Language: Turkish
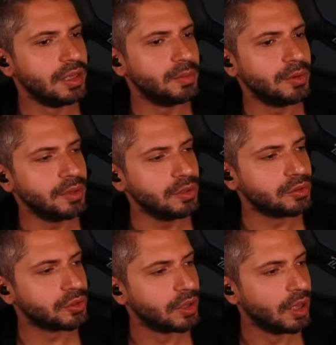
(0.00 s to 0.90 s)
Immobile
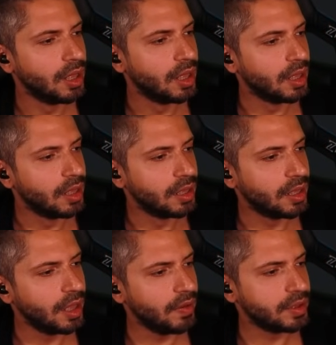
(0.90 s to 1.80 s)
3.
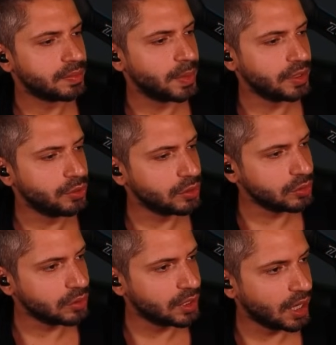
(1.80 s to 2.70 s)
Evet
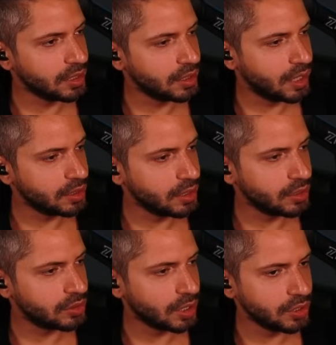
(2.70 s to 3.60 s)
bakıyoruz. Icardi
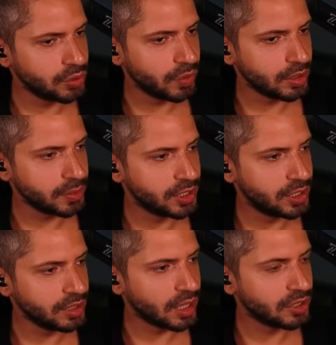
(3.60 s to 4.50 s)
nerede? Tadic var
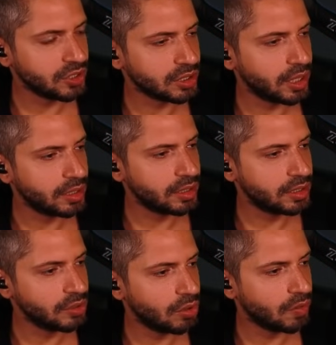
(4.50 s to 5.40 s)
iki yanlışlıkla attı 2
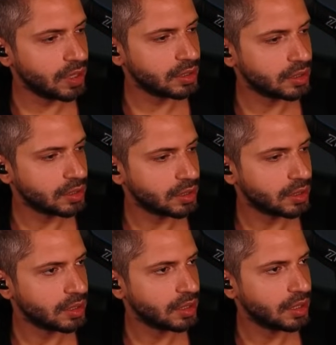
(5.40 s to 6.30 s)
Icardi'nin gol bir golü var ya
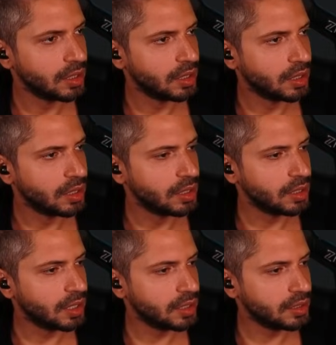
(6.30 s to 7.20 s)
galiba sadece.
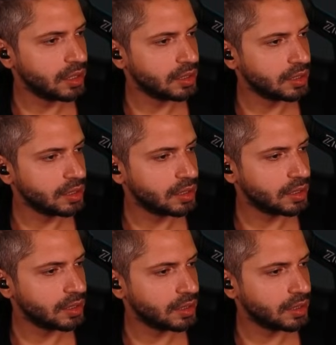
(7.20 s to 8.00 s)
Icardi nerede?